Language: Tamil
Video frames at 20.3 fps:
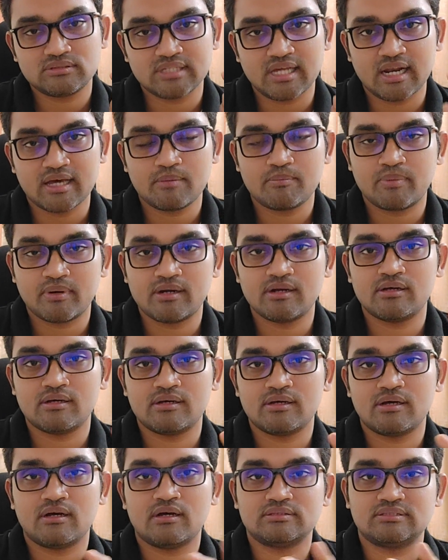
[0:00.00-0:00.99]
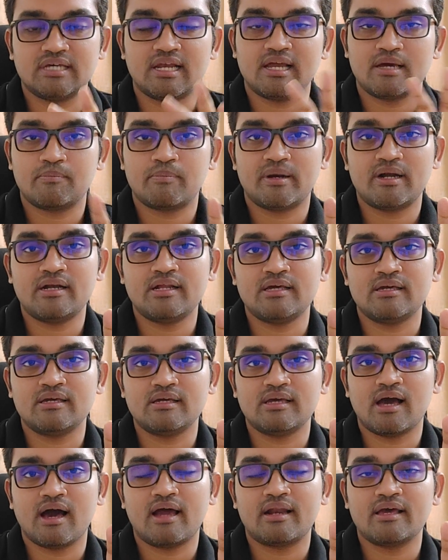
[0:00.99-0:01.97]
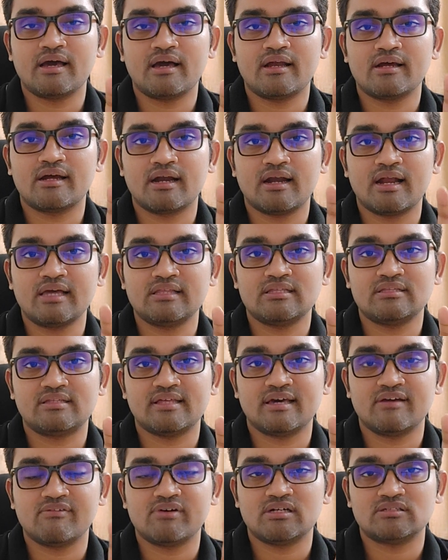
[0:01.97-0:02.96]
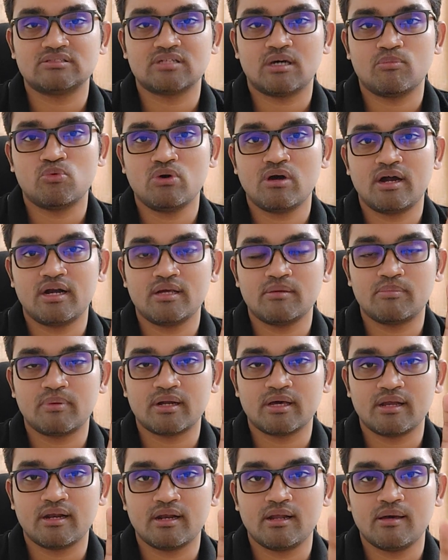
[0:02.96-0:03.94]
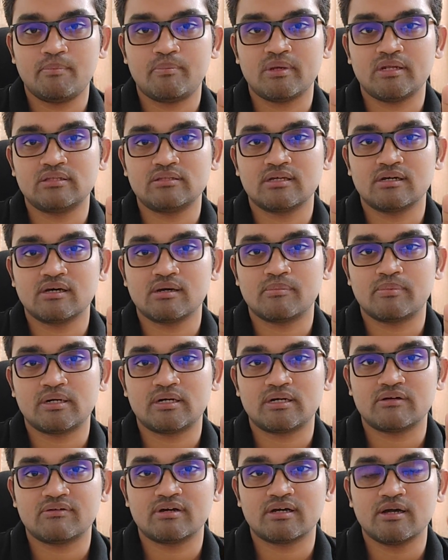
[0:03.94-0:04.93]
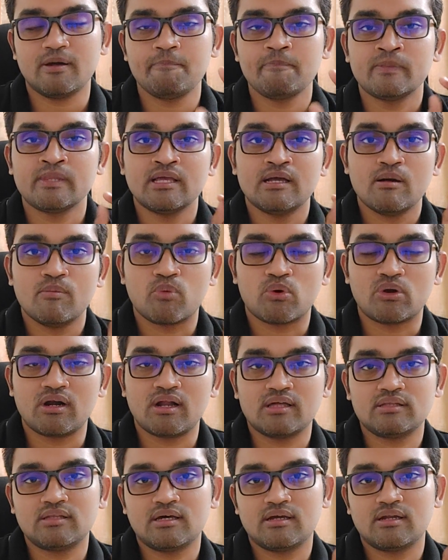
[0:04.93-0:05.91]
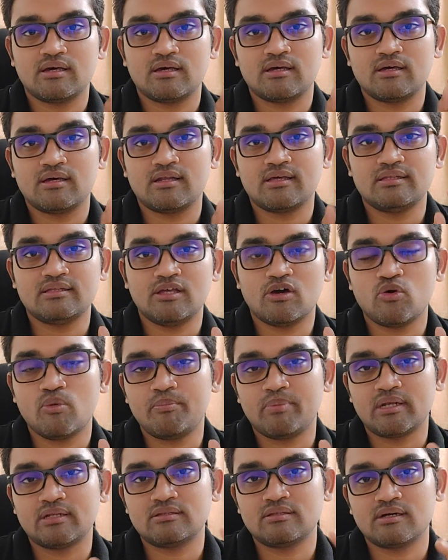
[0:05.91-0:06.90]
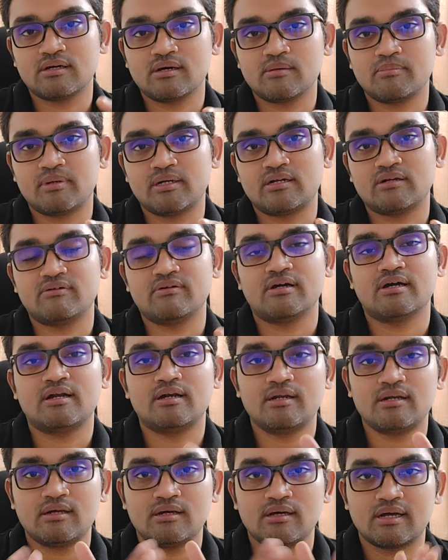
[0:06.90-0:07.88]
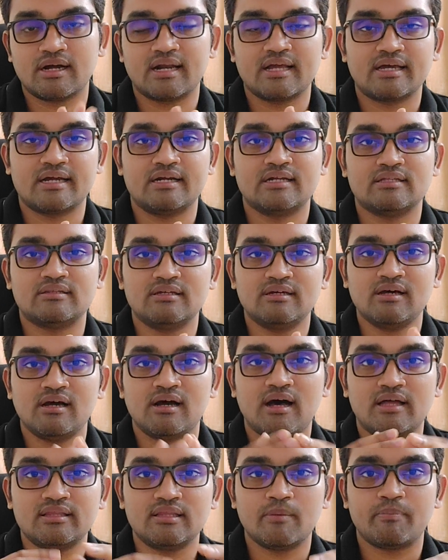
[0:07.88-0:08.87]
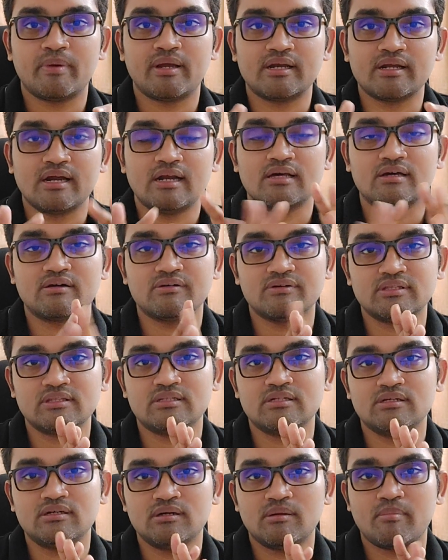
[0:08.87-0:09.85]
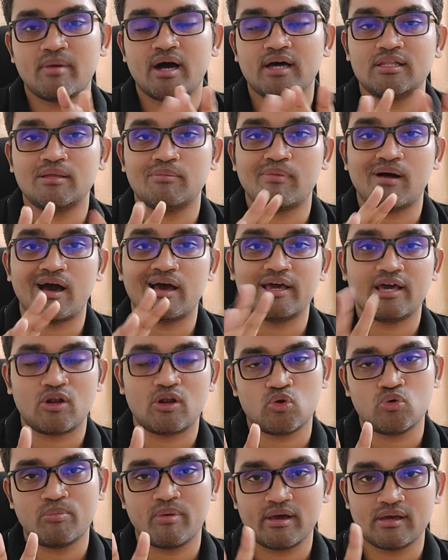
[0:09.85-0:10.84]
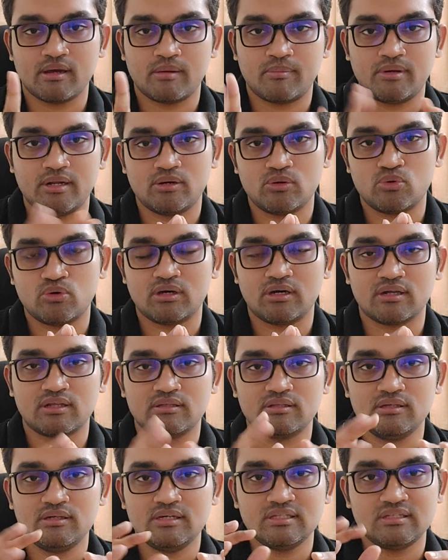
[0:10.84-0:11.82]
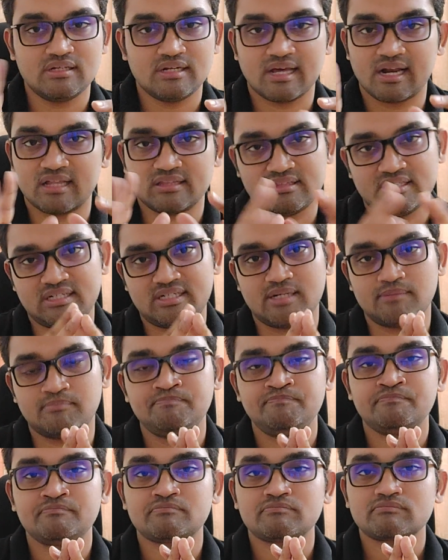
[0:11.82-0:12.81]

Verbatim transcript: செலக்ட் பண்ண செலக்ட் பண்ணி யார் யாருக்கெல்லாம் இது தேவை சமூக அடிப்படையில் பின்தங்கப்பட்டவங்க பொருளாதார ரீதியாகவும் பின்தங்கப்பட்டவங்கன்னு கணக்கெடுத்து அந்த பெண்களுக்கு வந்து மாதம் ஆயிரம் ரூபாய் அப்படின்னு கொடுக்கறது இது நலத்திட்டம்